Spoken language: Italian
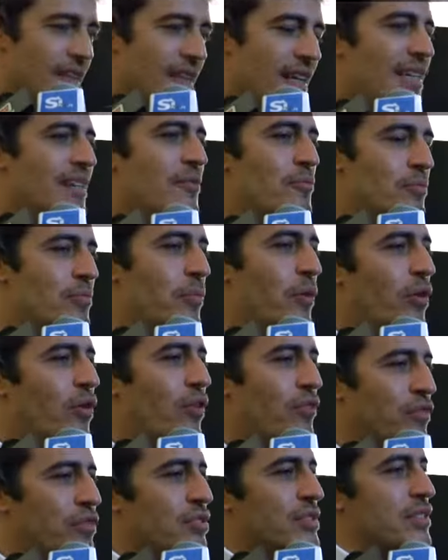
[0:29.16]
e un
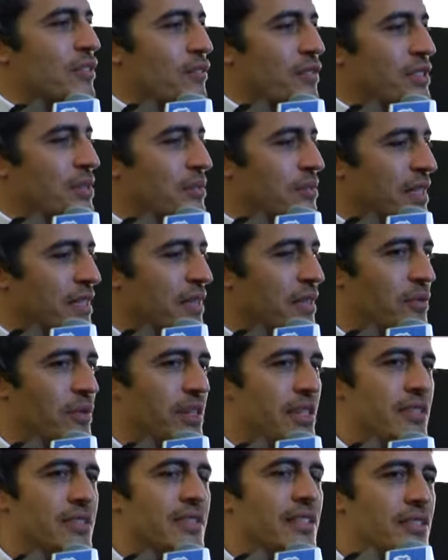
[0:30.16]
po' forse io faccio parte di
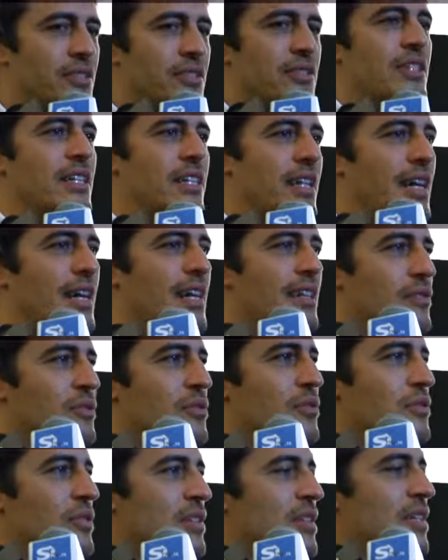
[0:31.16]
quella generazione che
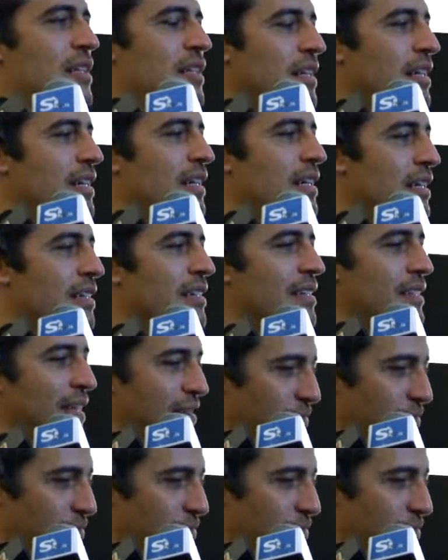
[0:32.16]
non, eh,